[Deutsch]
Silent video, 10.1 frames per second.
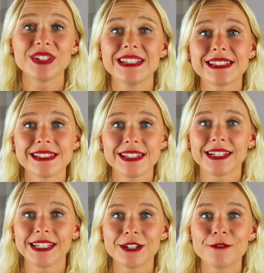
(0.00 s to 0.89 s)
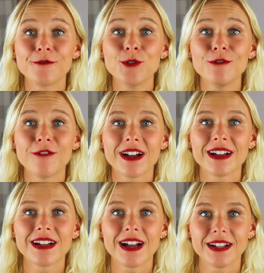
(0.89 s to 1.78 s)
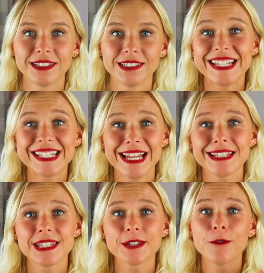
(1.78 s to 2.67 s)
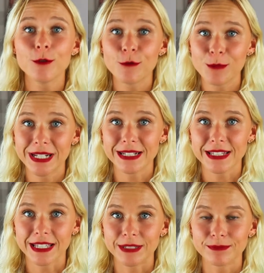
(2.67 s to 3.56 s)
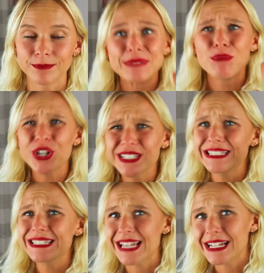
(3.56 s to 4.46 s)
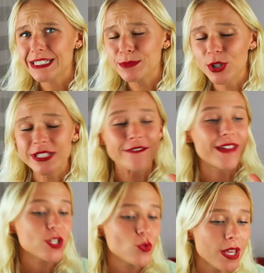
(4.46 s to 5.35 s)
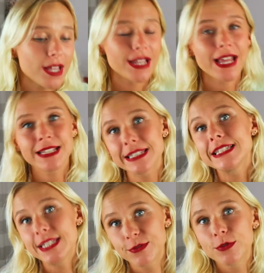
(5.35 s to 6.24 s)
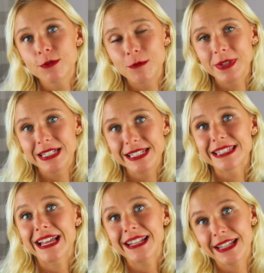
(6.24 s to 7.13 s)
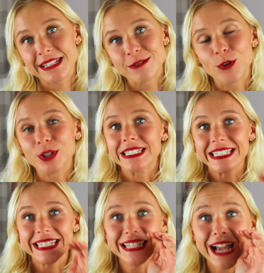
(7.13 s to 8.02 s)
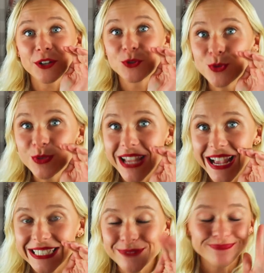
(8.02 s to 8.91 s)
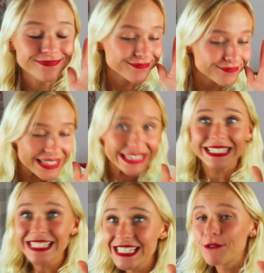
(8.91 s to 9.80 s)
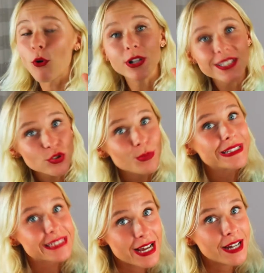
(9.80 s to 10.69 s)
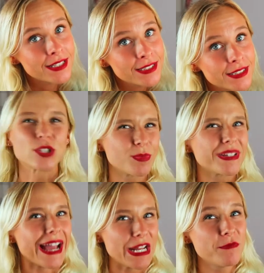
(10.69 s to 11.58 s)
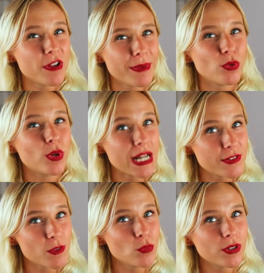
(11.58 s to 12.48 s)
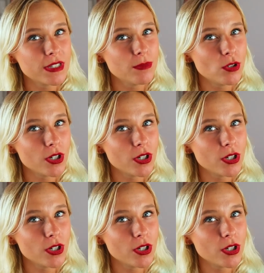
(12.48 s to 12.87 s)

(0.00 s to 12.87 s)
zur nächsten Serie, Fünffache Rache. Es lernen sich fünf Mädels kennen. Ich möchte nicht sagen, liebe Leute, eventuell lernen sich diese fünf Mädels in der allerersten Folge in Cancun kennen. Ich wollte es nur mal sagen. Es trübt in keinem Fall mein Urteilsvermögen, liebe